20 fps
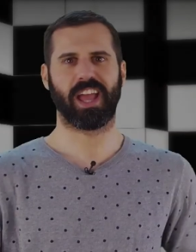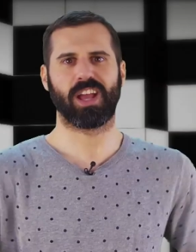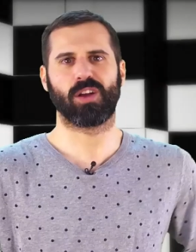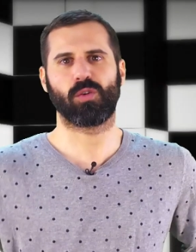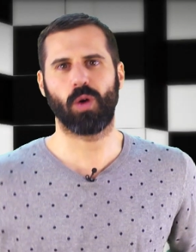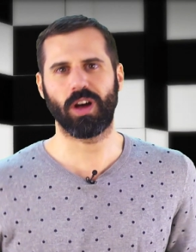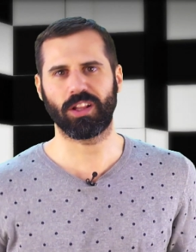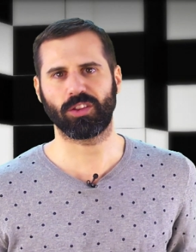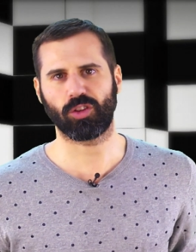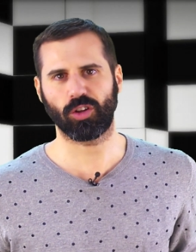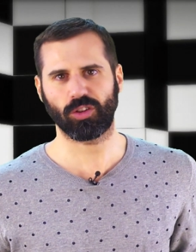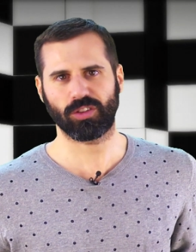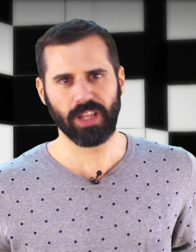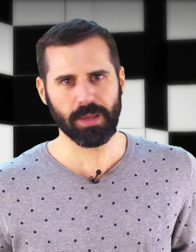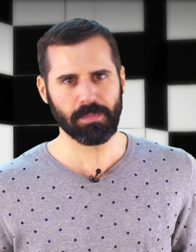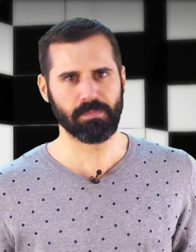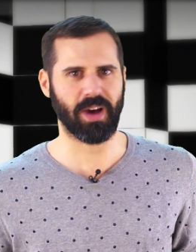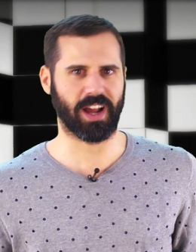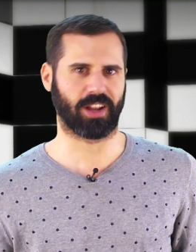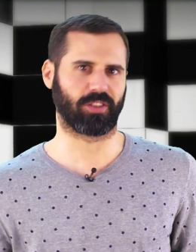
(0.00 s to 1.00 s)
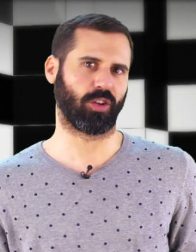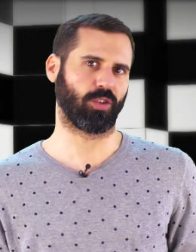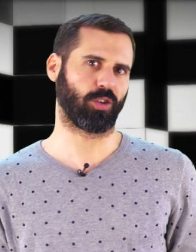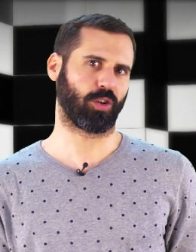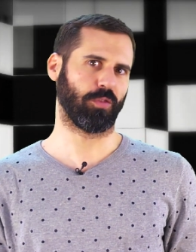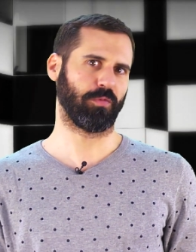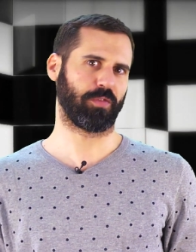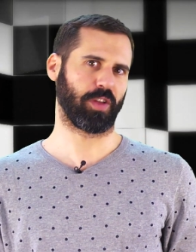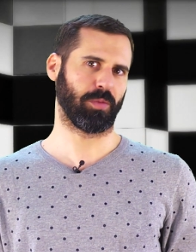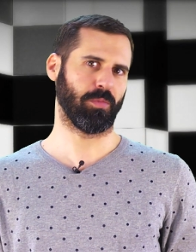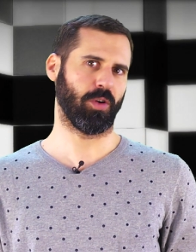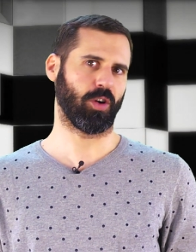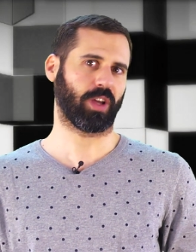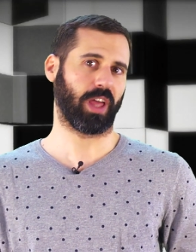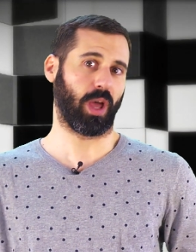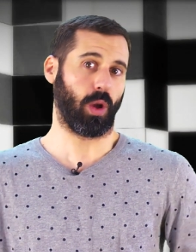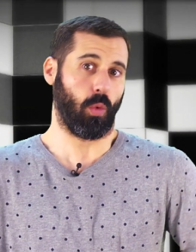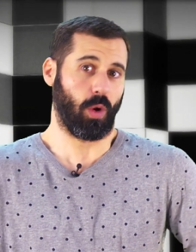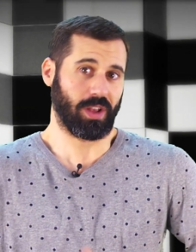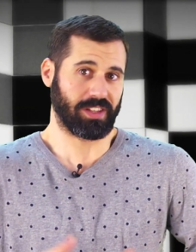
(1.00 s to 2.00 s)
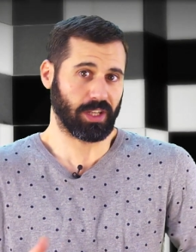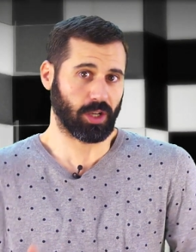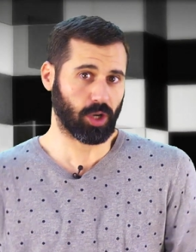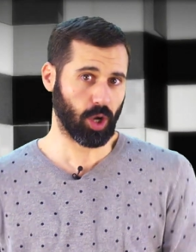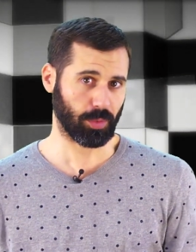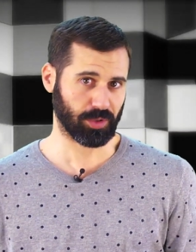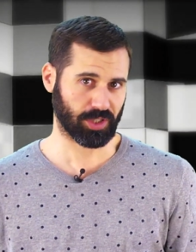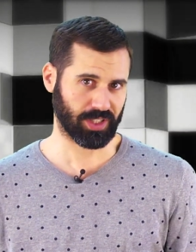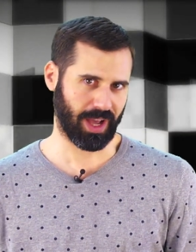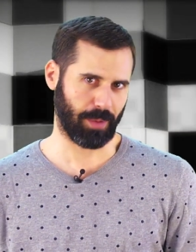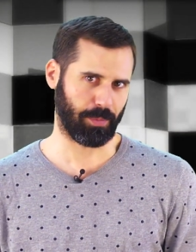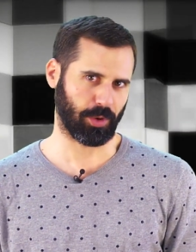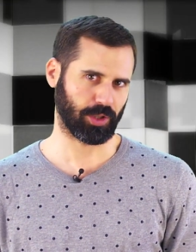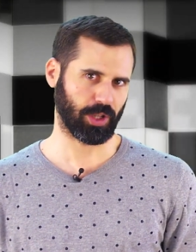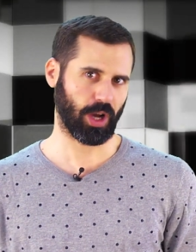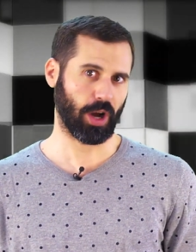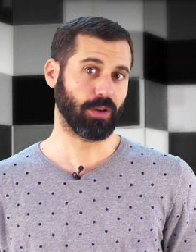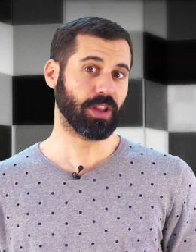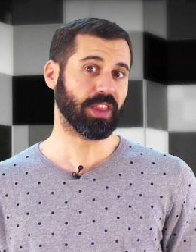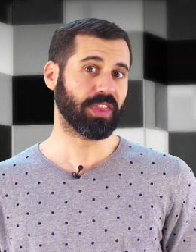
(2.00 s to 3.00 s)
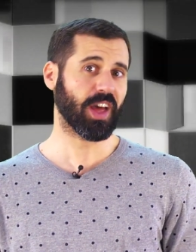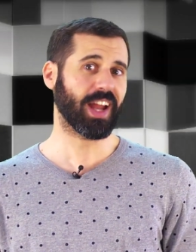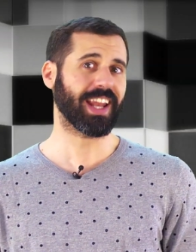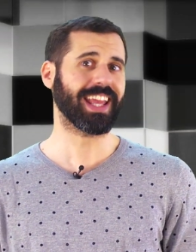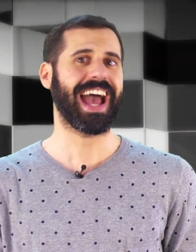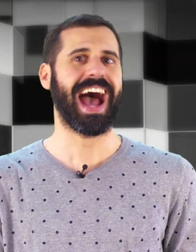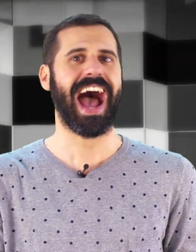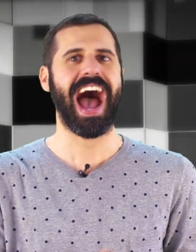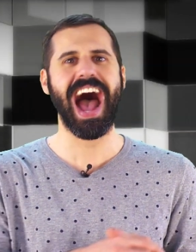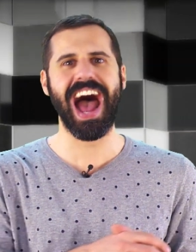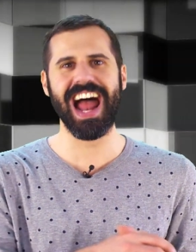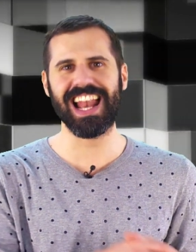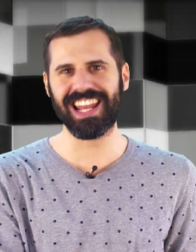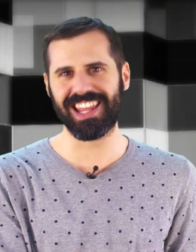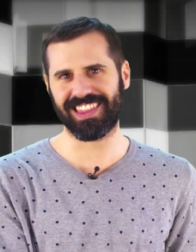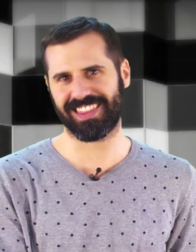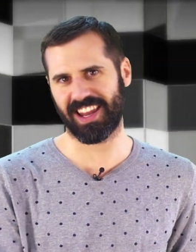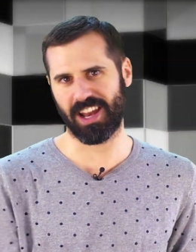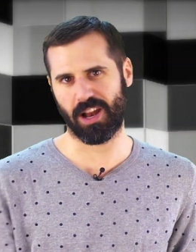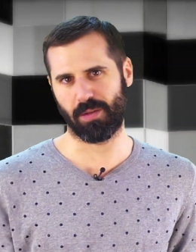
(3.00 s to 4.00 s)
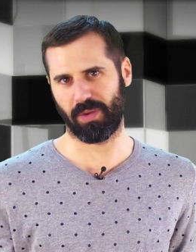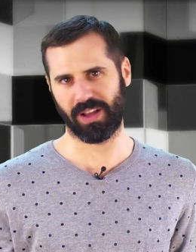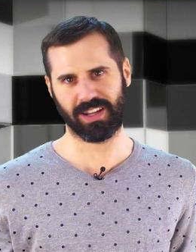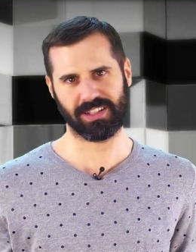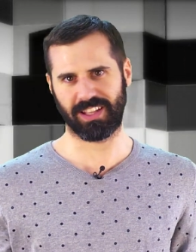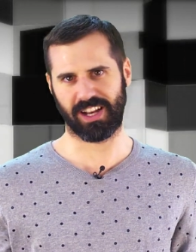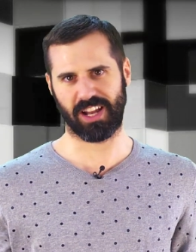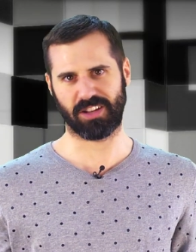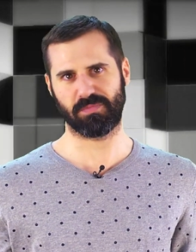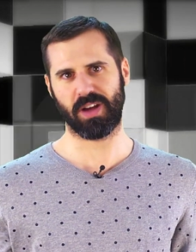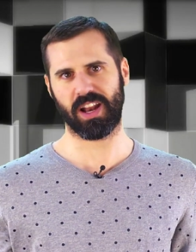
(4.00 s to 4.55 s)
En cuanto Tim Burton confirmó que Wasikowska protagonizaría Alicia en el País de las